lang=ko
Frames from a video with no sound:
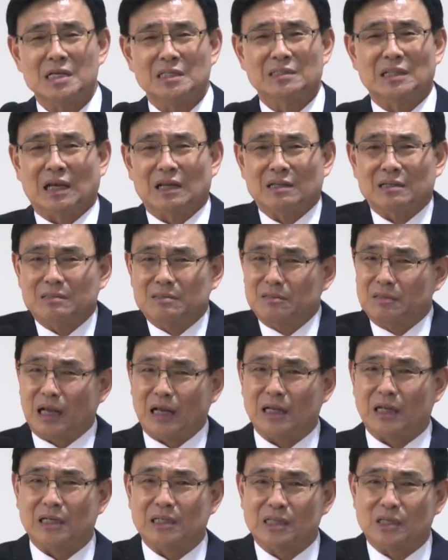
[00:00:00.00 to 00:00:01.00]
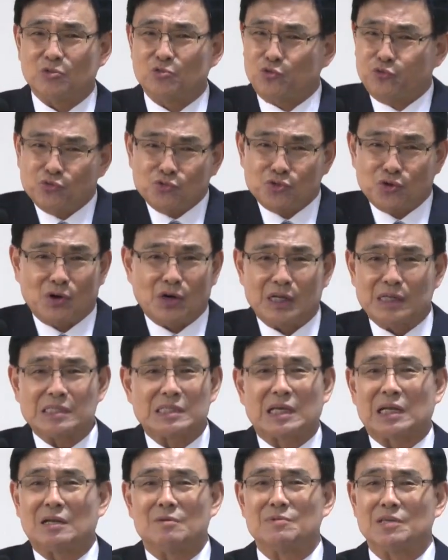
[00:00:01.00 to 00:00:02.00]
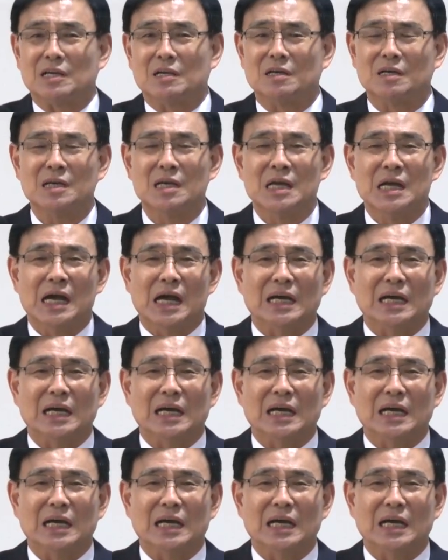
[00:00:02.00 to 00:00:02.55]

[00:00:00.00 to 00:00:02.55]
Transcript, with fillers: 나는 하나님께 충성하는 사람이야.